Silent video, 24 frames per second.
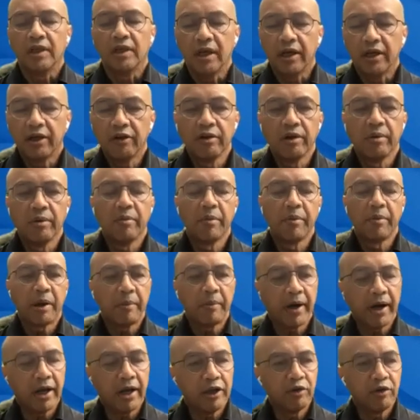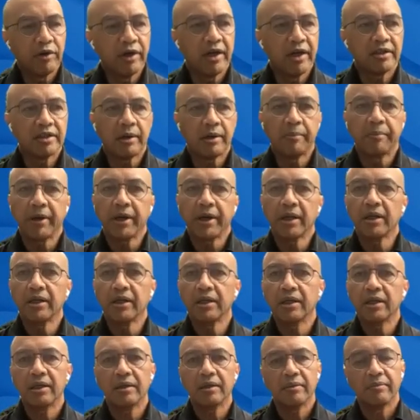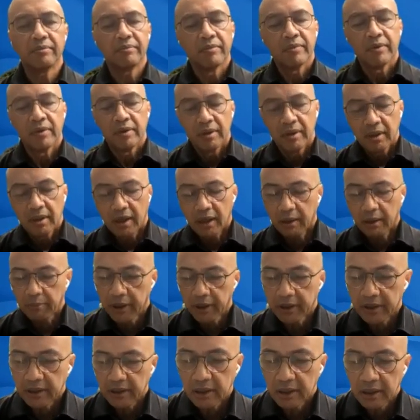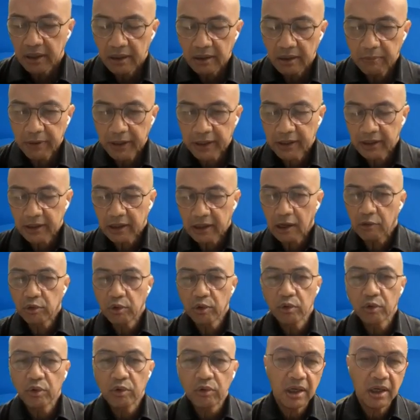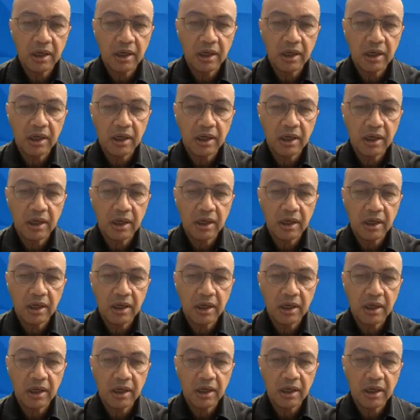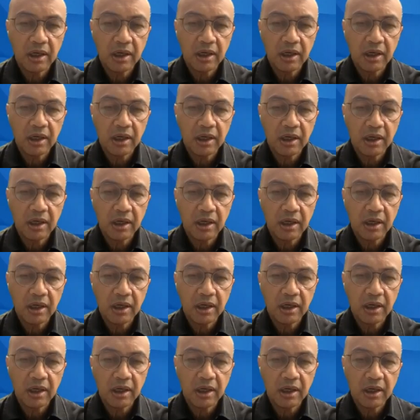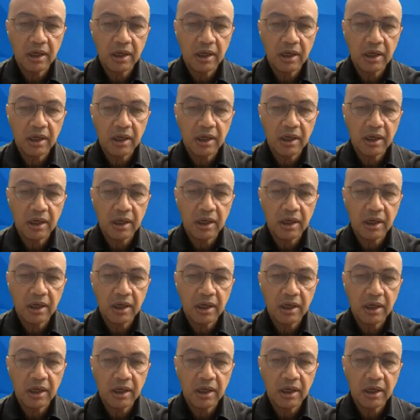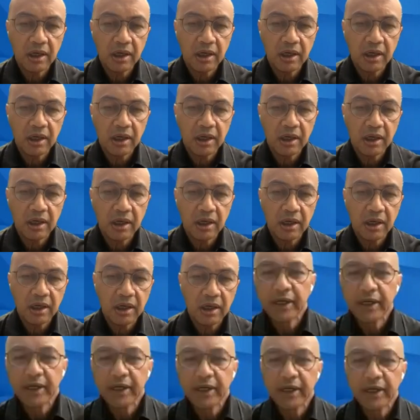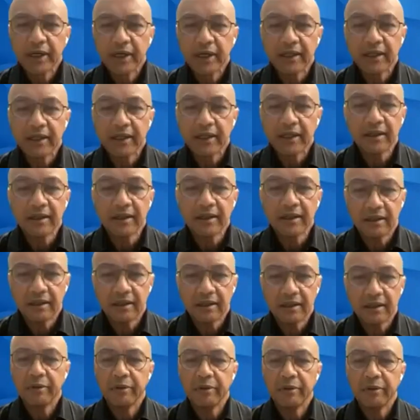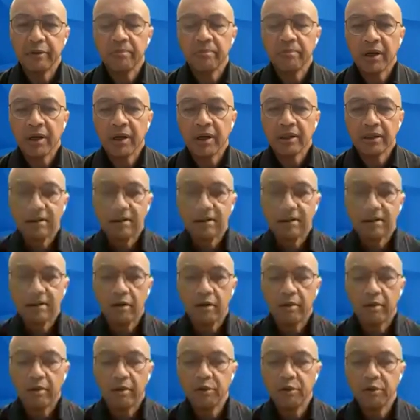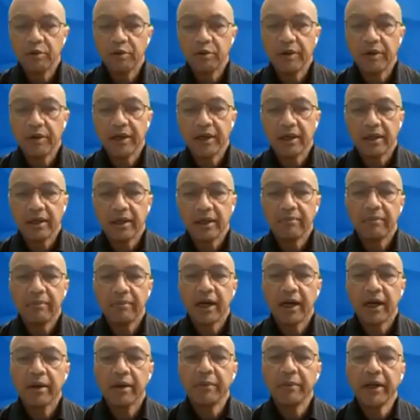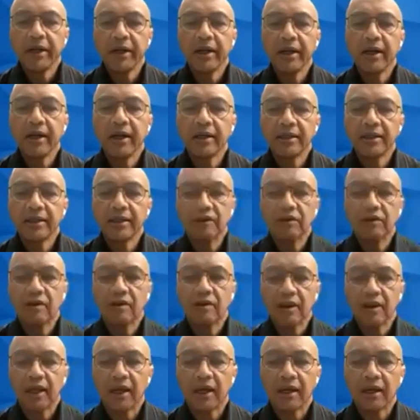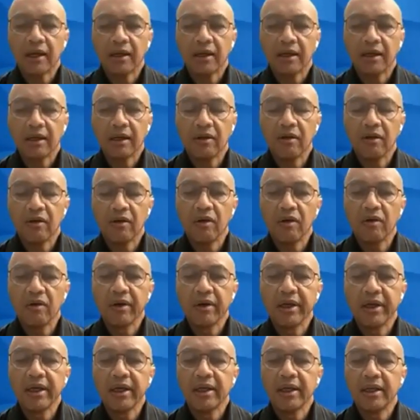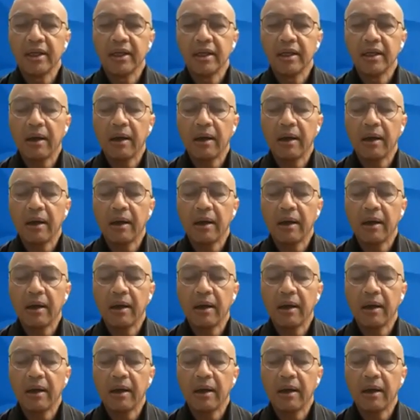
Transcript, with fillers: ya ini udah beberapa kali juga disampaikan di apa di market outlook ya ini ada pertanyaan terakhir ya uh, walaupun nggak terlalu related tapi baginya kita jawab juga deh bagaimana dengan sektor teknologi di